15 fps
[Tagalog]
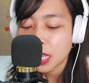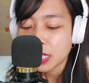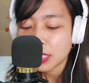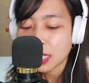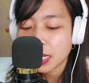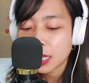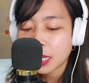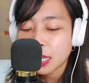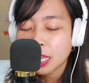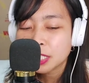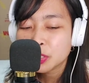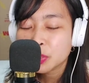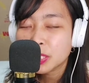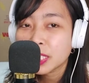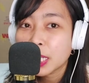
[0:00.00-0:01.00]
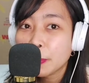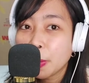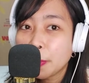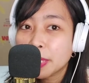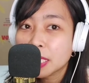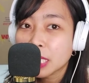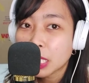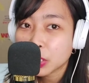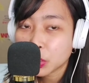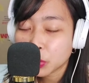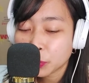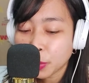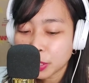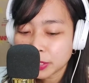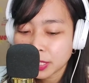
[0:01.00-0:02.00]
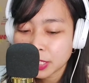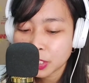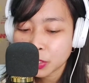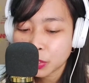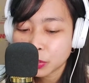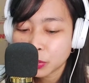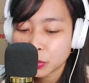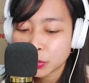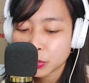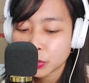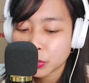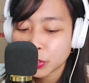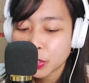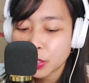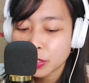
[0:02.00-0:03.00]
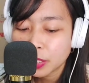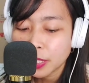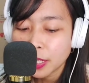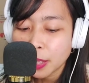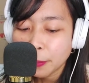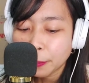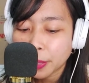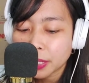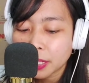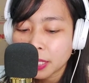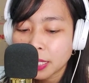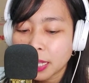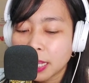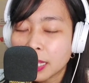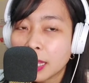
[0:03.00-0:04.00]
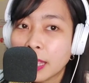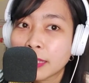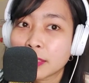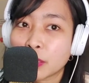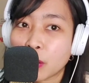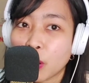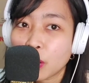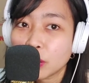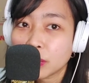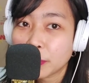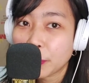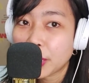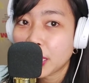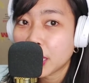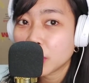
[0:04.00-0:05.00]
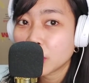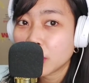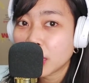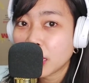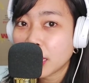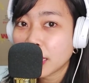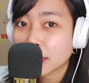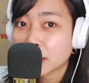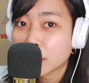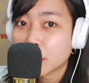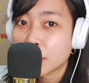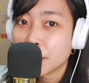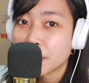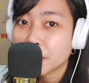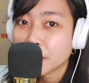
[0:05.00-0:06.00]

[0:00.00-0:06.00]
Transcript: Na actually, napapalitan niyo yung boses niyo kung gusto niyo. Pwedeng electro, piliin niyo electro.